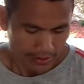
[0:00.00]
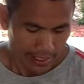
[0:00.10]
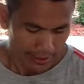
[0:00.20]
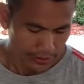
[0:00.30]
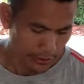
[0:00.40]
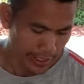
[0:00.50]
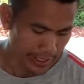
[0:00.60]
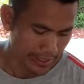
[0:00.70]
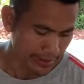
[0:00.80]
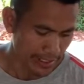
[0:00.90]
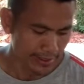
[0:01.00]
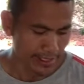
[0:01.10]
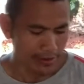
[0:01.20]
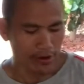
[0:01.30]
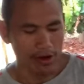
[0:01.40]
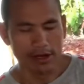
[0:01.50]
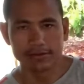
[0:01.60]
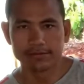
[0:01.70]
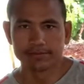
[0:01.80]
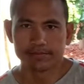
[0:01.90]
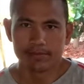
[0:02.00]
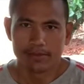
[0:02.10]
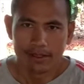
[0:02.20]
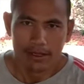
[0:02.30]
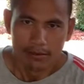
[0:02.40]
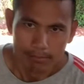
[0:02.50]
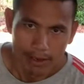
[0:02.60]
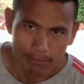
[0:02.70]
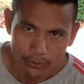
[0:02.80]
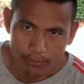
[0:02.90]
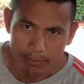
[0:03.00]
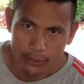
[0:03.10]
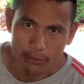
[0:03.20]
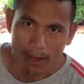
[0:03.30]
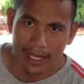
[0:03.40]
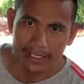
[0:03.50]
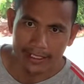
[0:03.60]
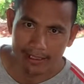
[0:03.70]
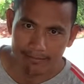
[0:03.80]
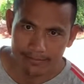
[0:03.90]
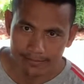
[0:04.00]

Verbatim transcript: ยังช่วยในเรื่องของบำรุงผิวพรรณครับ